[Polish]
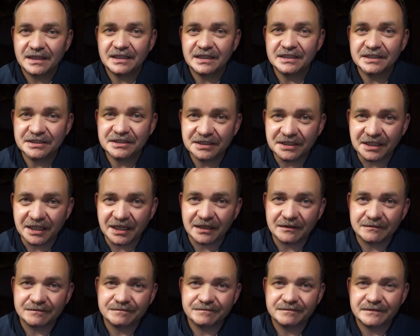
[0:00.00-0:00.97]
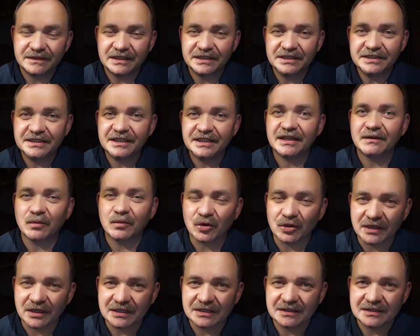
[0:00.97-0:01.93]
Lidia, Lidia
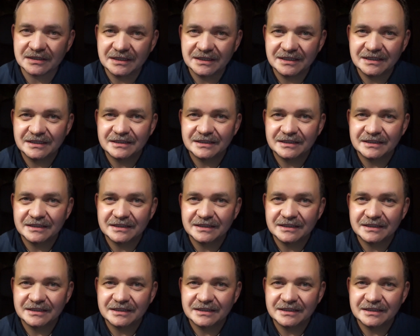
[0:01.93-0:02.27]
Morek